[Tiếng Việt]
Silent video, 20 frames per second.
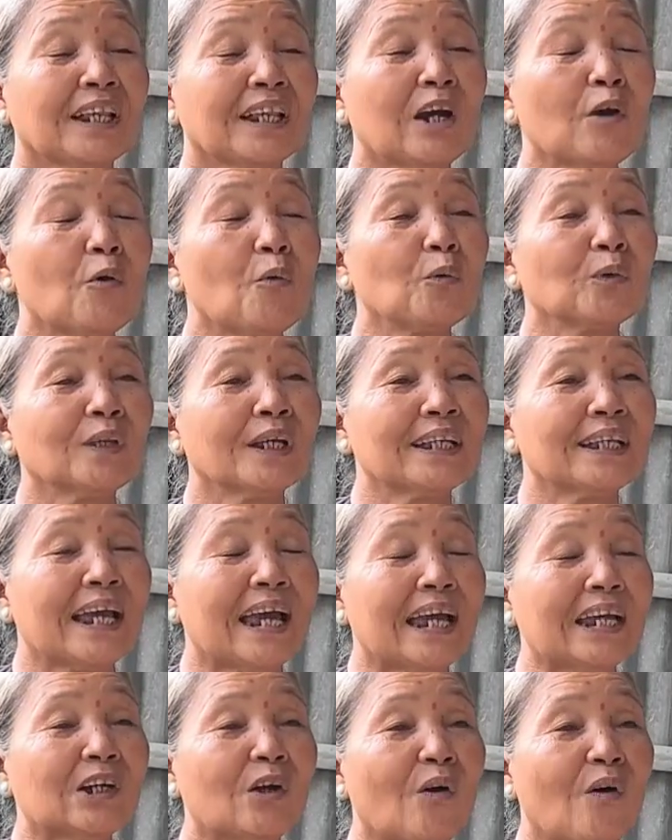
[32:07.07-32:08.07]
Ta ngu ta
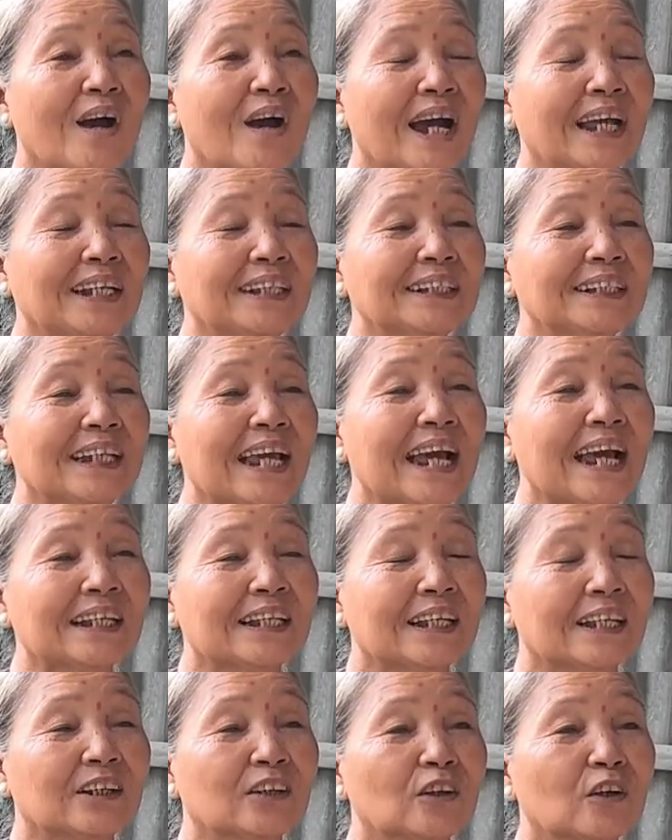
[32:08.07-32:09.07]
dạy, còn anh
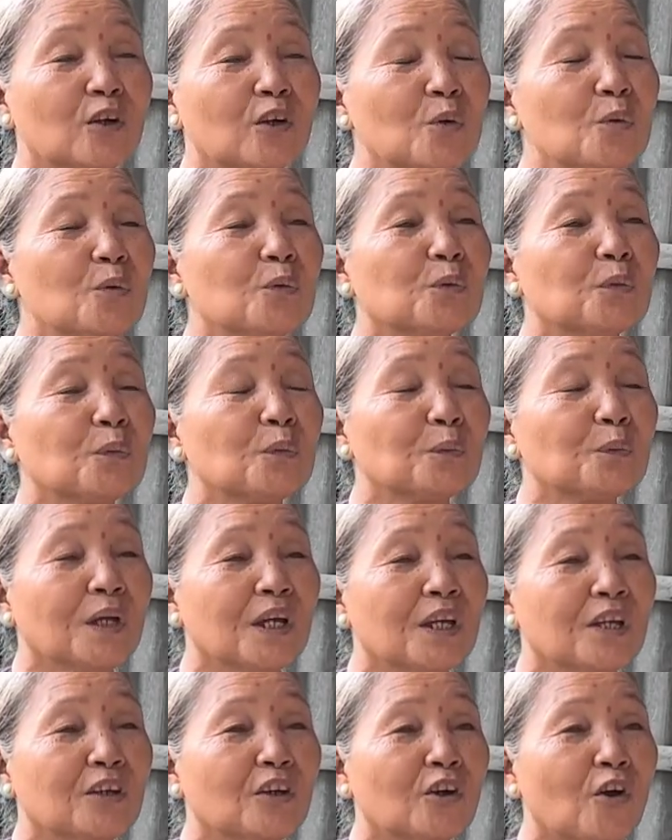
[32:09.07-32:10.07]
cha thì nó lú, chú
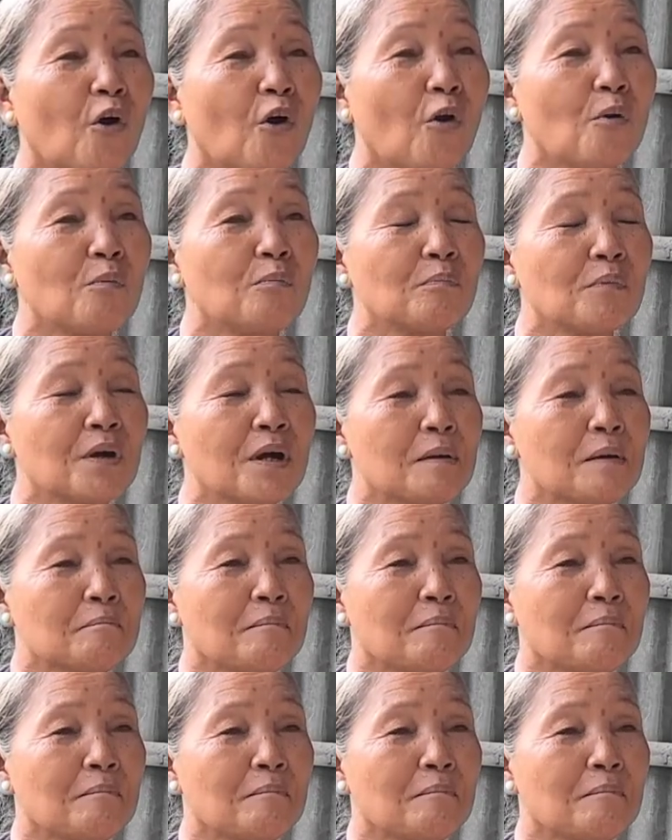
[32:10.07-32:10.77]
thì nó khôn.